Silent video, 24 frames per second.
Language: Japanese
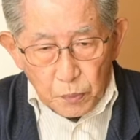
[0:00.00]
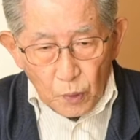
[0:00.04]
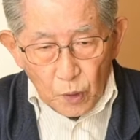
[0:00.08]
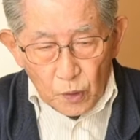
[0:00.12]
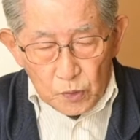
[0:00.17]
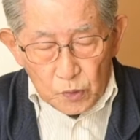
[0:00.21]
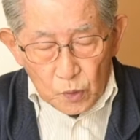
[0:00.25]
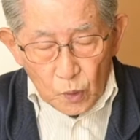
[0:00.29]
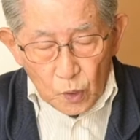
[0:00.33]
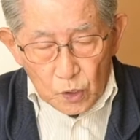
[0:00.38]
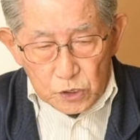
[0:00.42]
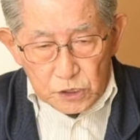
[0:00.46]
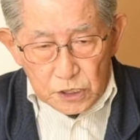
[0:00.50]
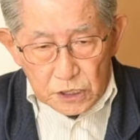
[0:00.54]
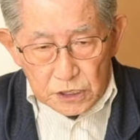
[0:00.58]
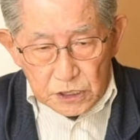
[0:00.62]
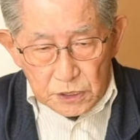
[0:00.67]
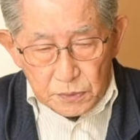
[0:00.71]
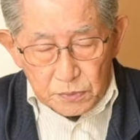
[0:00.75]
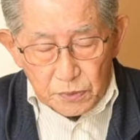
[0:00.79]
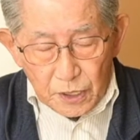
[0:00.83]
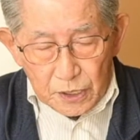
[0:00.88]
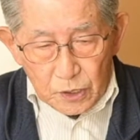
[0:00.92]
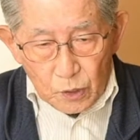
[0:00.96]
尾を残して
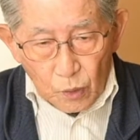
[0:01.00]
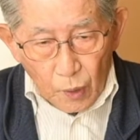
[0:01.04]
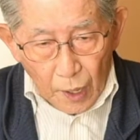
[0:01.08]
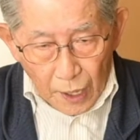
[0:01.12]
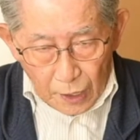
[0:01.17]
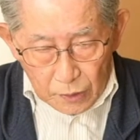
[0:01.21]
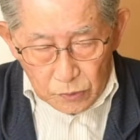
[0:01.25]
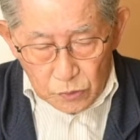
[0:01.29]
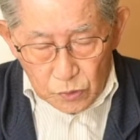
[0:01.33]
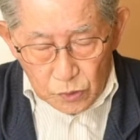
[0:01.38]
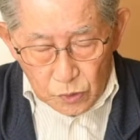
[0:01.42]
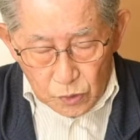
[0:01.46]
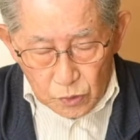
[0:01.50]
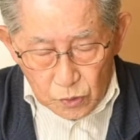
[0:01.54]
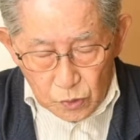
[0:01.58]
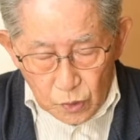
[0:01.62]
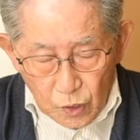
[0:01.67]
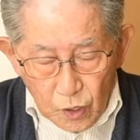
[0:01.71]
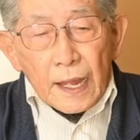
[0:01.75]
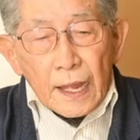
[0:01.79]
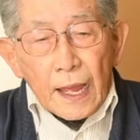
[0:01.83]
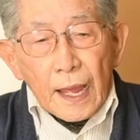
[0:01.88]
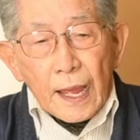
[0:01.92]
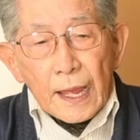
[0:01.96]
自分は逃れるという、
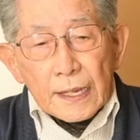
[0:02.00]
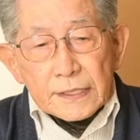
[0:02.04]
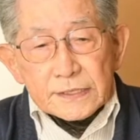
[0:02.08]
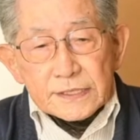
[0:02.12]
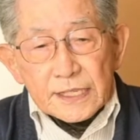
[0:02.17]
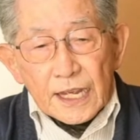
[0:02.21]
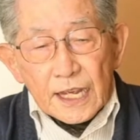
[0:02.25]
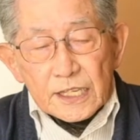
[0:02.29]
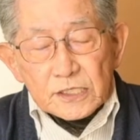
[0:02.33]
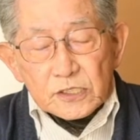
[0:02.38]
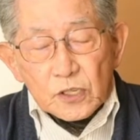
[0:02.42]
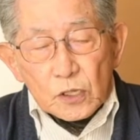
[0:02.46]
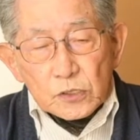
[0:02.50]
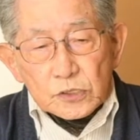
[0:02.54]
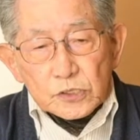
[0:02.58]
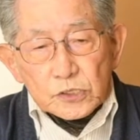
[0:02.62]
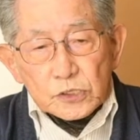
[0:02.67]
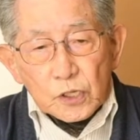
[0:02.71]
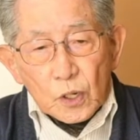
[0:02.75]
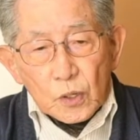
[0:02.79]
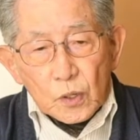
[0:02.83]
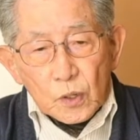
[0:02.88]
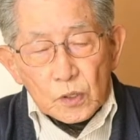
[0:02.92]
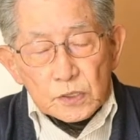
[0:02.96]
生存
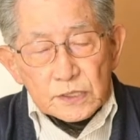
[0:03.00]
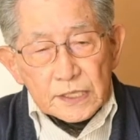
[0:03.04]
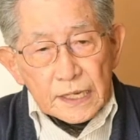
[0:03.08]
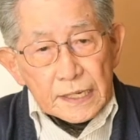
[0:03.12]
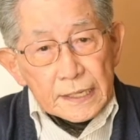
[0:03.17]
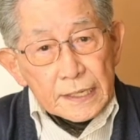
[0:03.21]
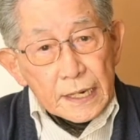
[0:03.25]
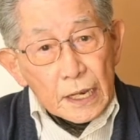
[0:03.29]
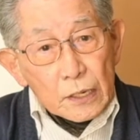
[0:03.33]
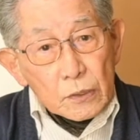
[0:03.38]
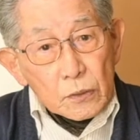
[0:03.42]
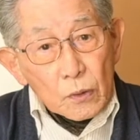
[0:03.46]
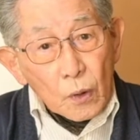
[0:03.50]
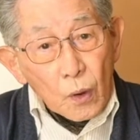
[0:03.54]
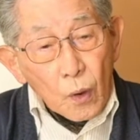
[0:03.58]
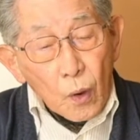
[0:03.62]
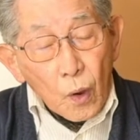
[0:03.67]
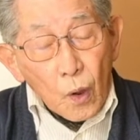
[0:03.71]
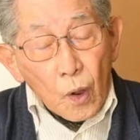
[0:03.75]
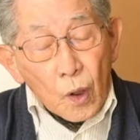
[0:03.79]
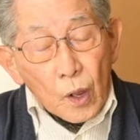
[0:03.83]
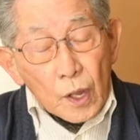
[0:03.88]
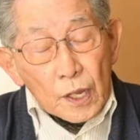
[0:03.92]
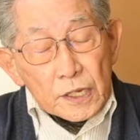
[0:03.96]
上の戦略を
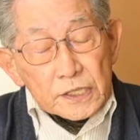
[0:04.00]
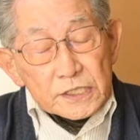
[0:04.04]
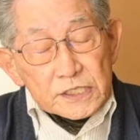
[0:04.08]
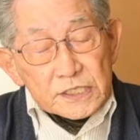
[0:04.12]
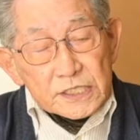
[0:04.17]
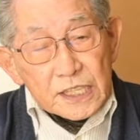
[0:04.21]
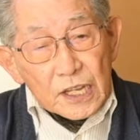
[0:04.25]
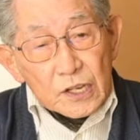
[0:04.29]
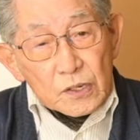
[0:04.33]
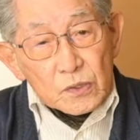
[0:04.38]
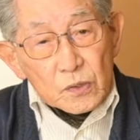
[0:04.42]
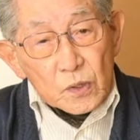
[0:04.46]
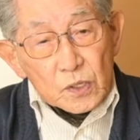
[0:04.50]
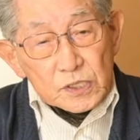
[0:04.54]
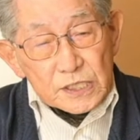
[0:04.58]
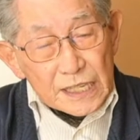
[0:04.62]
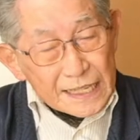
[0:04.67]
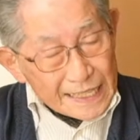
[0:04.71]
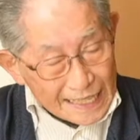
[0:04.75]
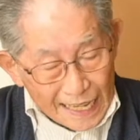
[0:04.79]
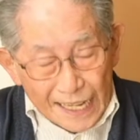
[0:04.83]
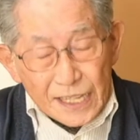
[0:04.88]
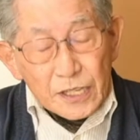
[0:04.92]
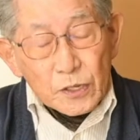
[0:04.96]
しているの
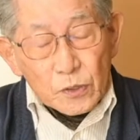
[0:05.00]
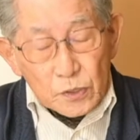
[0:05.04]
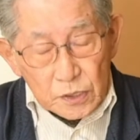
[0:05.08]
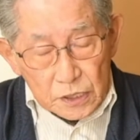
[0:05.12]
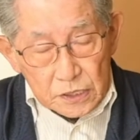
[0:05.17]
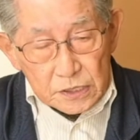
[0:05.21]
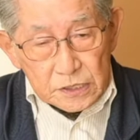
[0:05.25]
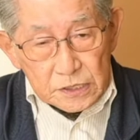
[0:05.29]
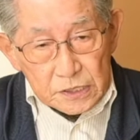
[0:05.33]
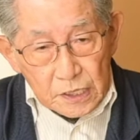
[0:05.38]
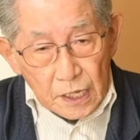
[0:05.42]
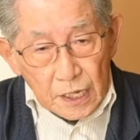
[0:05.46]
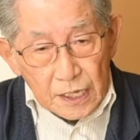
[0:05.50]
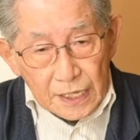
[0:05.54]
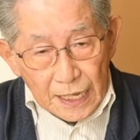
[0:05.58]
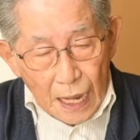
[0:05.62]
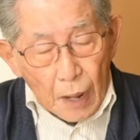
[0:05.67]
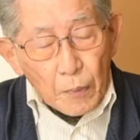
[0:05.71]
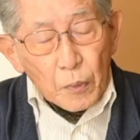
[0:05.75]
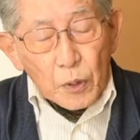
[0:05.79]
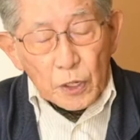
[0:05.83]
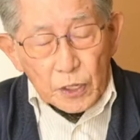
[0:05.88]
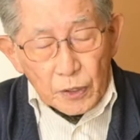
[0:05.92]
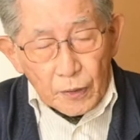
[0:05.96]
じゃないようです、
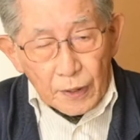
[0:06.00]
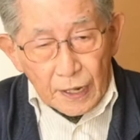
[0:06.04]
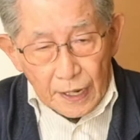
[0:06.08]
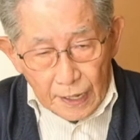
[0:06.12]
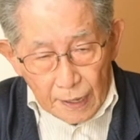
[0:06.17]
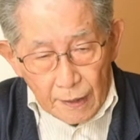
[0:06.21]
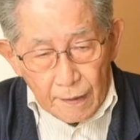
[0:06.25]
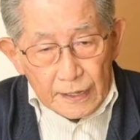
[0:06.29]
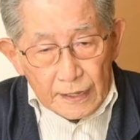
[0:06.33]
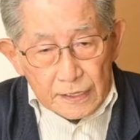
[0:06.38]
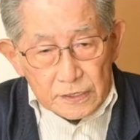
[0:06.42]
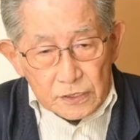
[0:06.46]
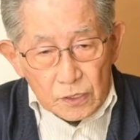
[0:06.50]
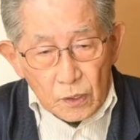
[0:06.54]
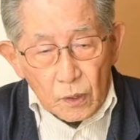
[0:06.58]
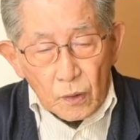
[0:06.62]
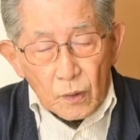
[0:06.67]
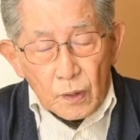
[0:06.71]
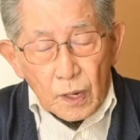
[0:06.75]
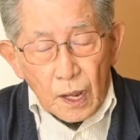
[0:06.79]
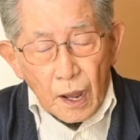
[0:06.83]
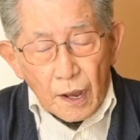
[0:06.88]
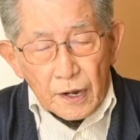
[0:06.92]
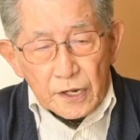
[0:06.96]
ヤモリはね。そ
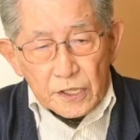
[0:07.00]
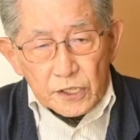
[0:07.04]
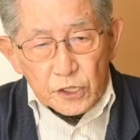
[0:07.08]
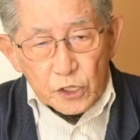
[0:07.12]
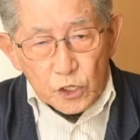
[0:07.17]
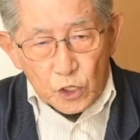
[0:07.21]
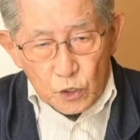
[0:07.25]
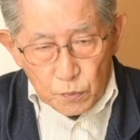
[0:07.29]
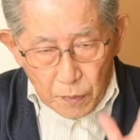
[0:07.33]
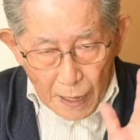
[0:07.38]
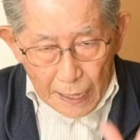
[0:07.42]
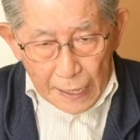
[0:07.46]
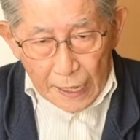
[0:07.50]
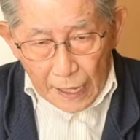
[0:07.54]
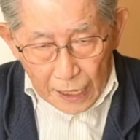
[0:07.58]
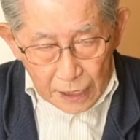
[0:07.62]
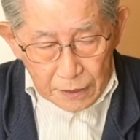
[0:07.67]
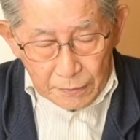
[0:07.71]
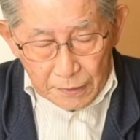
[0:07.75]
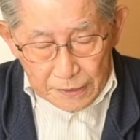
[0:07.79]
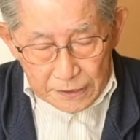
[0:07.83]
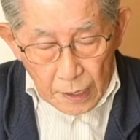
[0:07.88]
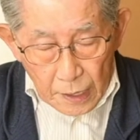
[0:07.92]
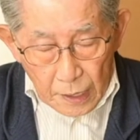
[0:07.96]
の代わり吸盤があ
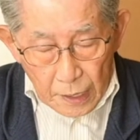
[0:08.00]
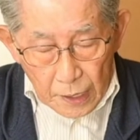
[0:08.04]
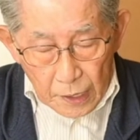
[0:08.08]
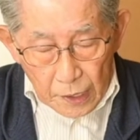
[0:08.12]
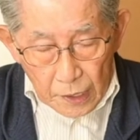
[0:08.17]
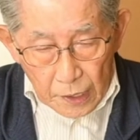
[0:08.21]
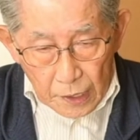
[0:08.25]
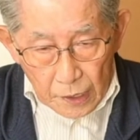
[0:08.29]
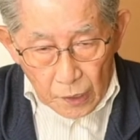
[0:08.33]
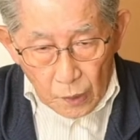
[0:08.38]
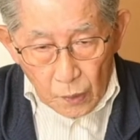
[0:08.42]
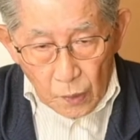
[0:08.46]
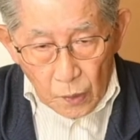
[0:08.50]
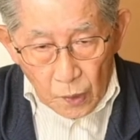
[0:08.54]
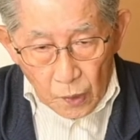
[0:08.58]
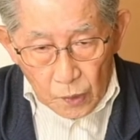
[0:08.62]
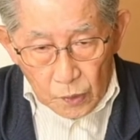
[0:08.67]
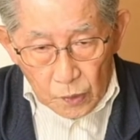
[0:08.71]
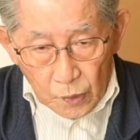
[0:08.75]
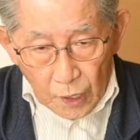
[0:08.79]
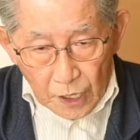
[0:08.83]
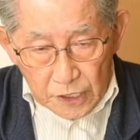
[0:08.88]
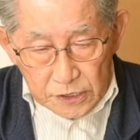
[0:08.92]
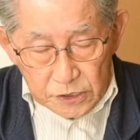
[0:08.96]
ります。4
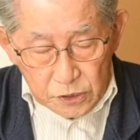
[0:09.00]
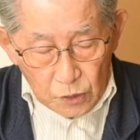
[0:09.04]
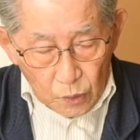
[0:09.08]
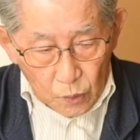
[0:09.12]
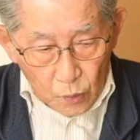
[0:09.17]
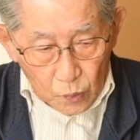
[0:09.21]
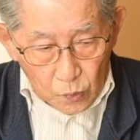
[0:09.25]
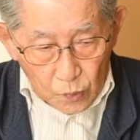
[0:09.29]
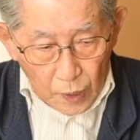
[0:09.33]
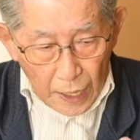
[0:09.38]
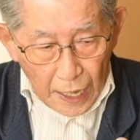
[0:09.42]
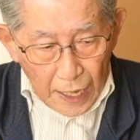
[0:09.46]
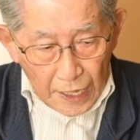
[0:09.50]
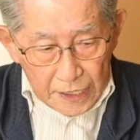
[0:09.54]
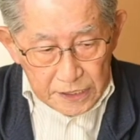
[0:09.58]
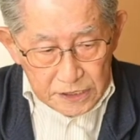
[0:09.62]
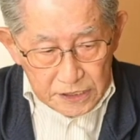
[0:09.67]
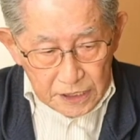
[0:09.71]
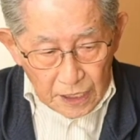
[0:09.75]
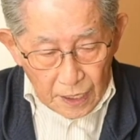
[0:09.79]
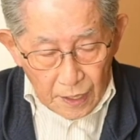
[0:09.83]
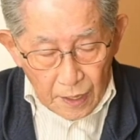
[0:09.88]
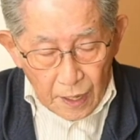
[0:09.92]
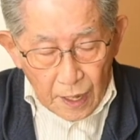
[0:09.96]
本の足をこう裏返
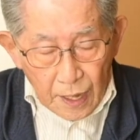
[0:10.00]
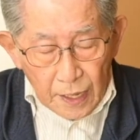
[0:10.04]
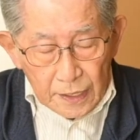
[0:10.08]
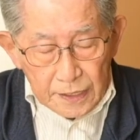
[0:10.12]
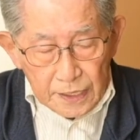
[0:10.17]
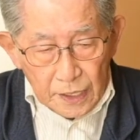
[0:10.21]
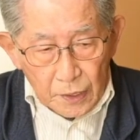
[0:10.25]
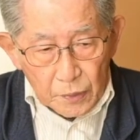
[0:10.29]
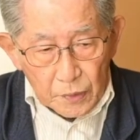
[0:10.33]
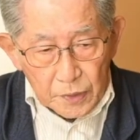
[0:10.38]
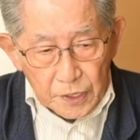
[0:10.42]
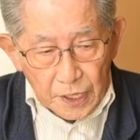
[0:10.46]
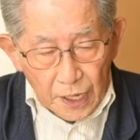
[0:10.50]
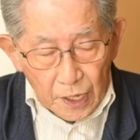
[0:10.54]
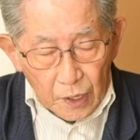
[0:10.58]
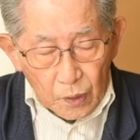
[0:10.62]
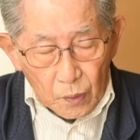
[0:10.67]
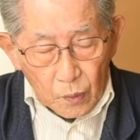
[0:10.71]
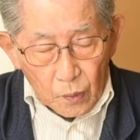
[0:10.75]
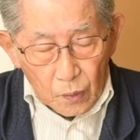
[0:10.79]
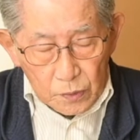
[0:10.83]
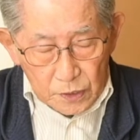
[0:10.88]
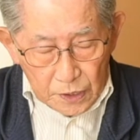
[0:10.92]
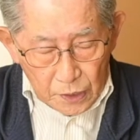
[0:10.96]
して、手のひら
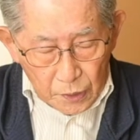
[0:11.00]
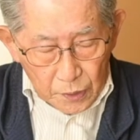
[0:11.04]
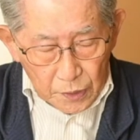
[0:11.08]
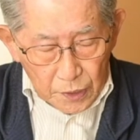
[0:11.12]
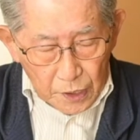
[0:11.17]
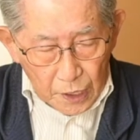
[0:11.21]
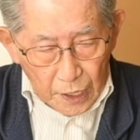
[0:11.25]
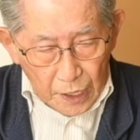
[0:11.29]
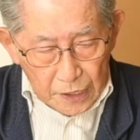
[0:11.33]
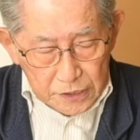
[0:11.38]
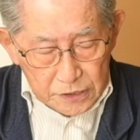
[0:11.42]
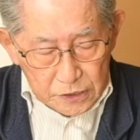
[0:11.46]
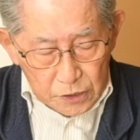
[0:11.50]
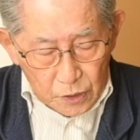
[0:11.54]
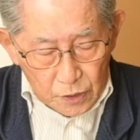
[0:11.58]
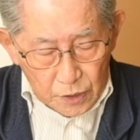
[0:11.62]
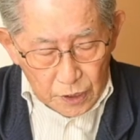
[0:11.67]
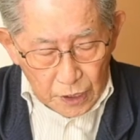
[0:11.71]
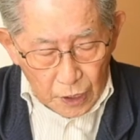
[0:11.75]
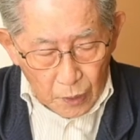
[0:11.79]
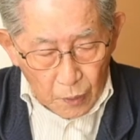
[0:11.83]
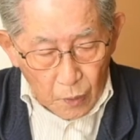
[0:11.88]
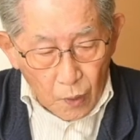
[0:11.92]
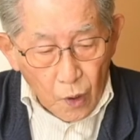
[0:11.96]
足の
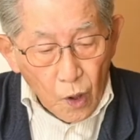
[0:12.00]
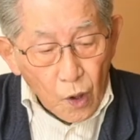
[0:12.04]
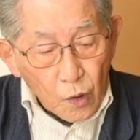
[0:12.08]
ひらを